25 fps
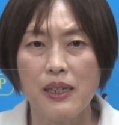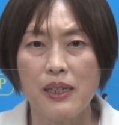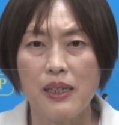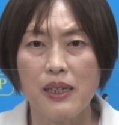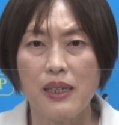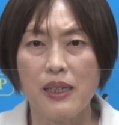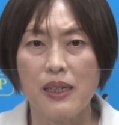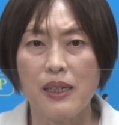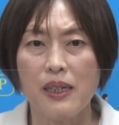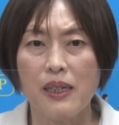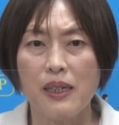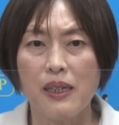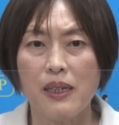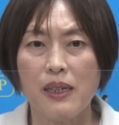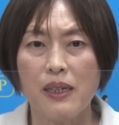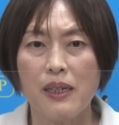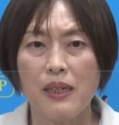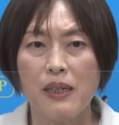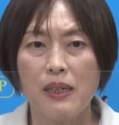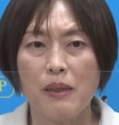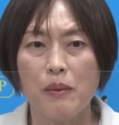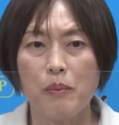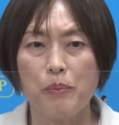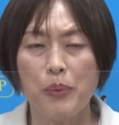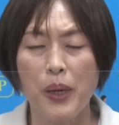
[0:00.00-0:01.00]
えー、
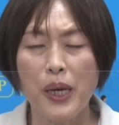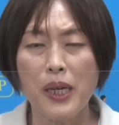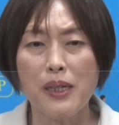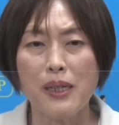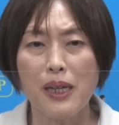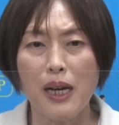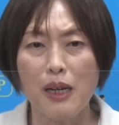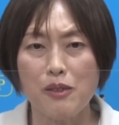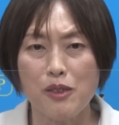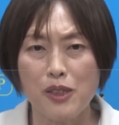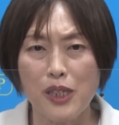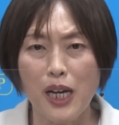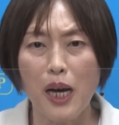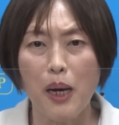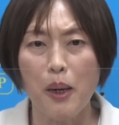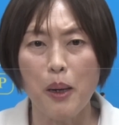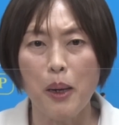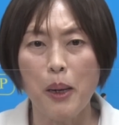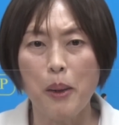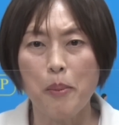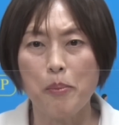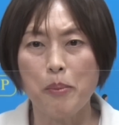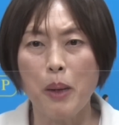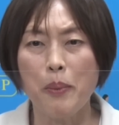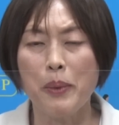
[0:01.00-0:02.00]
勉学
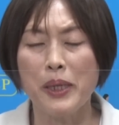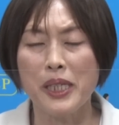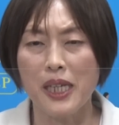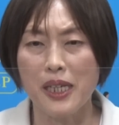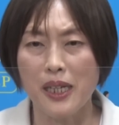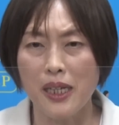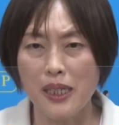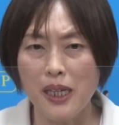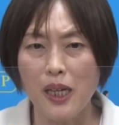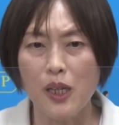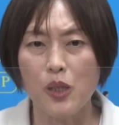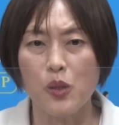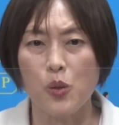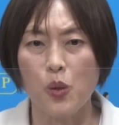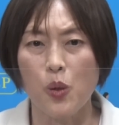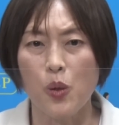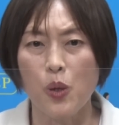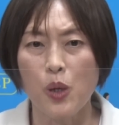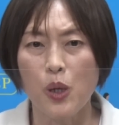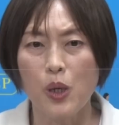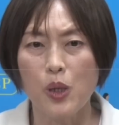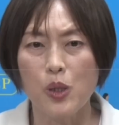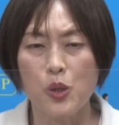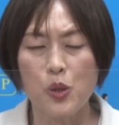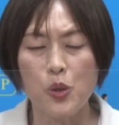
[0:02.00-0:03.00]
がままならない
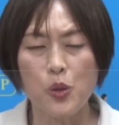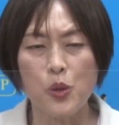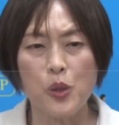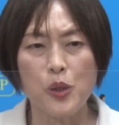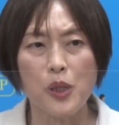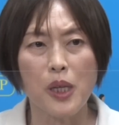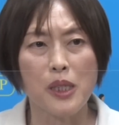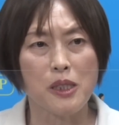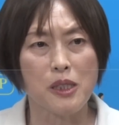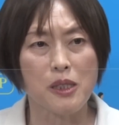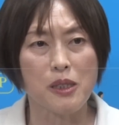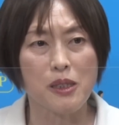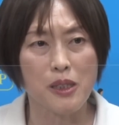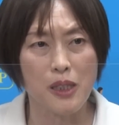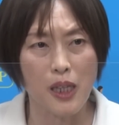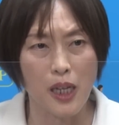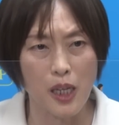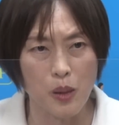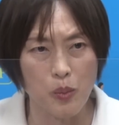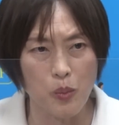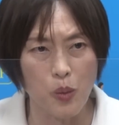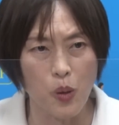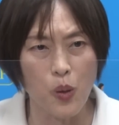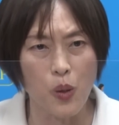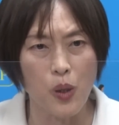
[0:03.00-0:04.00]
というような実
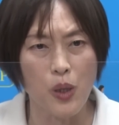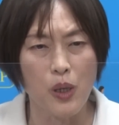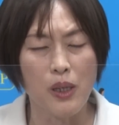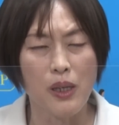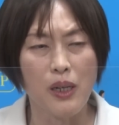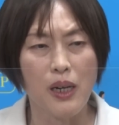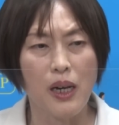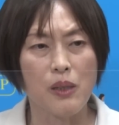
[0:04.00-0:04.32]
態も